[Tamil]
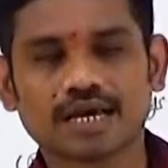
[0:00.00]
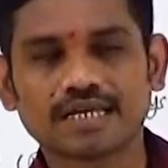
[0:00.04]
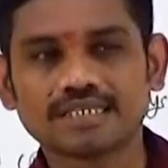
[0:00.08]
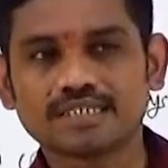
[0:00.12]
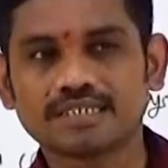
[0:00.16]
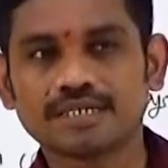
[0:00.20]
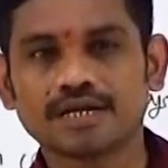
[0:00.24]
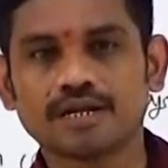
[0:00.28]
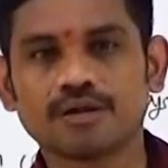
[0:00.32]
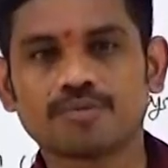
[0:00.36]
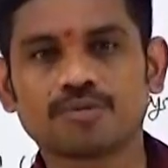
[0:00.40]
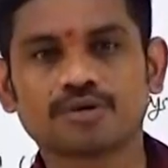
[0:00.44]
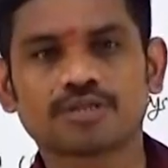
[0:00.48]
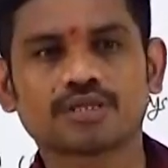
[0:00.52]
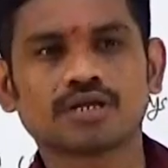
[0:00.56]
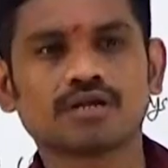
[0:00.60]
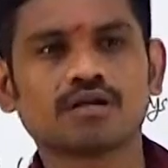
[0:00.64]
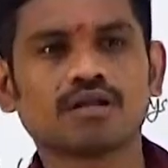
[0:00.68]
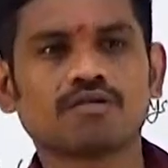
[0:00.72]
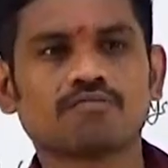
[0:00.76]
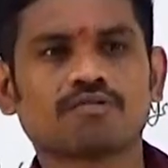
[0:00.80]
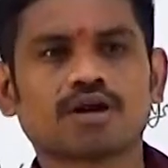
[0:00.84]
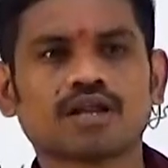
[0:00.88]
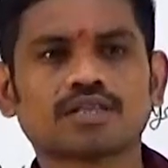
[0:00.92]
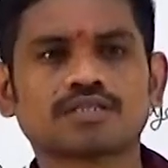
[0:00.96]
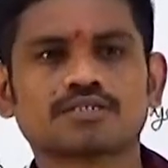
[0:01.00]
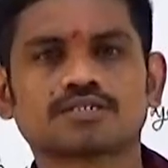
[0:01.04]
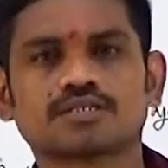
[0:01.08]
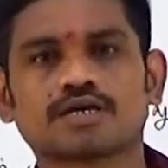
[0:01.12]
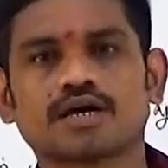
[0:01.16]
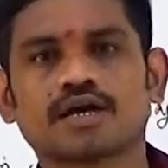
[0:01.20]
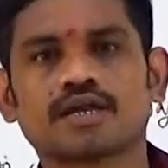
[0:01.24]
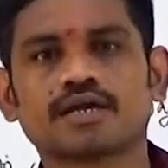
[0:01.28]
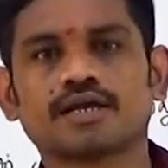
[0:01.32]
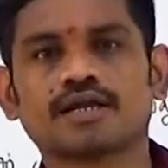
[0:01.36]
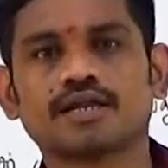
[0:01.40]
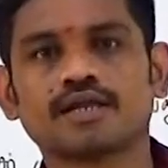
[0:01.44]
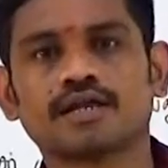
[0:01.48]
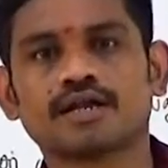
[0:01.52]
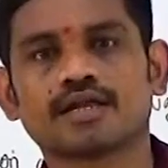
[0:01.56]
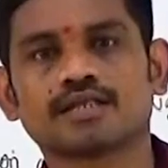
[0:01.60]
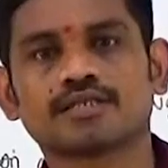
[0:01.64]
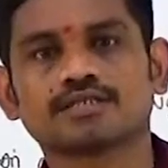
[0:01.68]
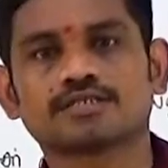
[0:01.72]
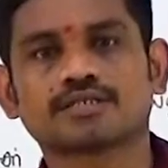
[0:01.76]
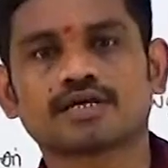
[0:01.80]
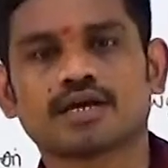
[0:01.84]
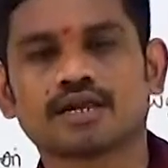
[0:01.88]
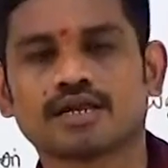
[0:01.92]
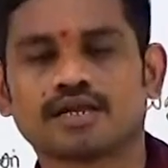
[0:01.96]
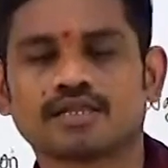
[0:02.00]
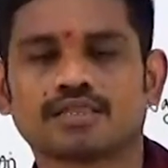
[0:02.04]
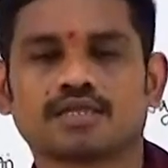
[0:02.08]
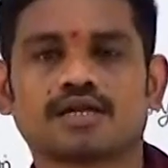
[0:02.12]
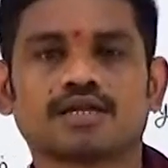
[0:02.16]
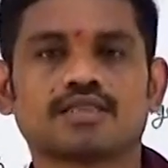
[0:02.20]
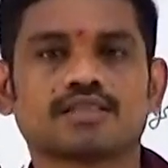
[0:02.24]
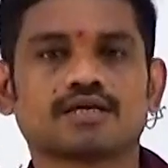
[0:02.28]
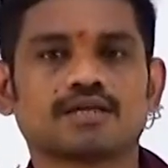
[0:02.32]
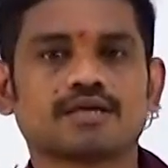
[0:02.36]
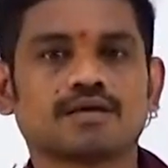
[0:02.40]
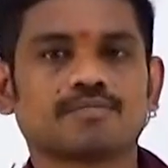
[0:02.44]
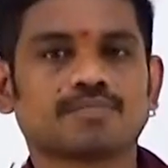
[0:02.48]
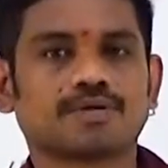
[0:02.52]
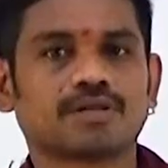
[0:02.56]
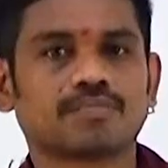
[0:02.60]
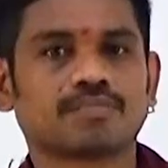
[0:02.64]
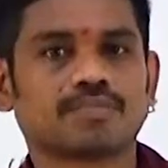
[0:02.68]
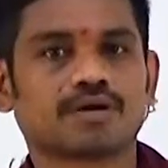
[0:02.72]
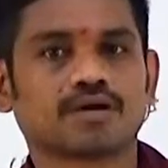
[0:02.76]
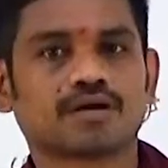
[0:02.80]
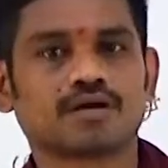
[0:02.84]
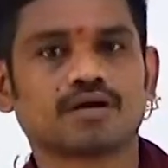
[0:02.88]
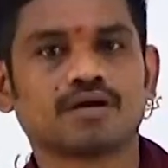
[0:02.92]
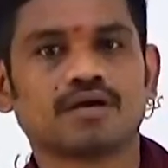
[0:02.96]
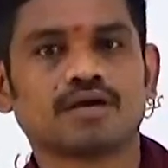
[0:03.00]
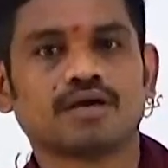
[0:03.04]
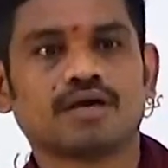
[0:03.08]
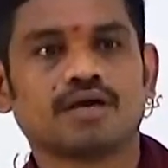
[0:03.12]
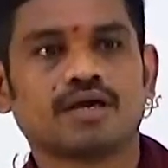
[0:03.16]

கட்சிகளை பொறுத்தவரை வலதுசாரிகள் இடதுசாரிகள் தனித்தனியாக பிரிப்பாங்க